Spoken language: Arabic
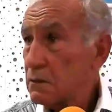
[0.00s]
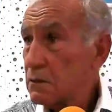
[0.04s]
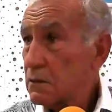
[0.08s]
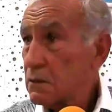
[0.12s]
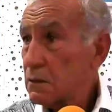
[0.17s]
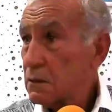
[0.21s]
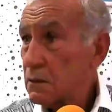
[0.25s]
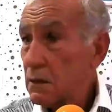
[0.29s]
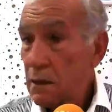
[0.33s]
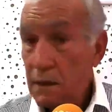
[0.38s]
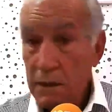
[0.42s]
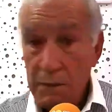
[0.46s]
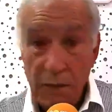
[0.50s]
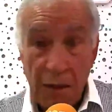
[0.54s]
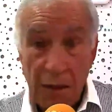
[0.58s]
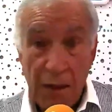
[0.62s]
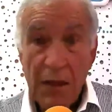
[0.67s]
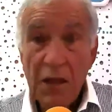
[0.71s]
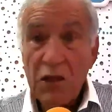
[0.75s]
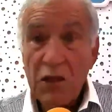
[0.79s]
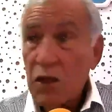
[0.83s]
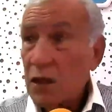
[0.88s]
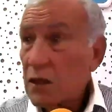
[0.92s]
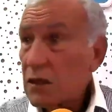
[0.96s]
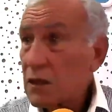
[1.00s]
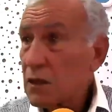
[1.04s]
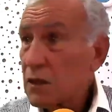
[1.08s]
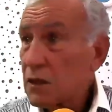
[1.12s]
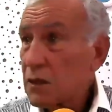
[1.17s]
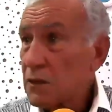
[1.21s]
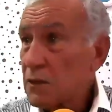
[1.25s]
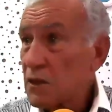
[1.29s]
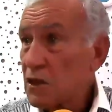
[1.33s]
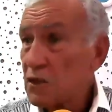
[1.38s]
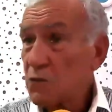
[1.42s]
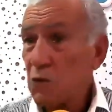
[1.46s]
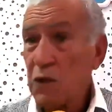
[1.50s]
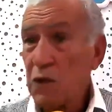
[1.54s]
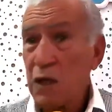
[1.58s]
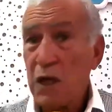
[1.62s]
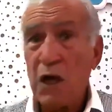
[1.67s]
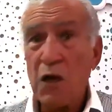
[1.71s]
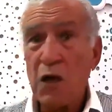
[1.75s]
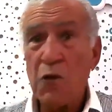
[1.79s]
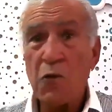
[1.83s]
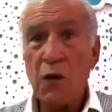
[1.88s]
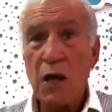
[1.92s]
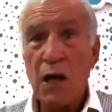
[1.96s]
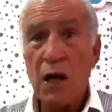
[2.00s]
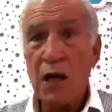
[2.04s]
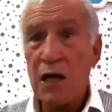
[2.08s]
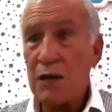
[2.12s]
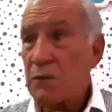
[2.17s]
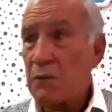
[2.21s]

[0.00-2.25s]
نجحت نجموا ناخذوها على ماضيها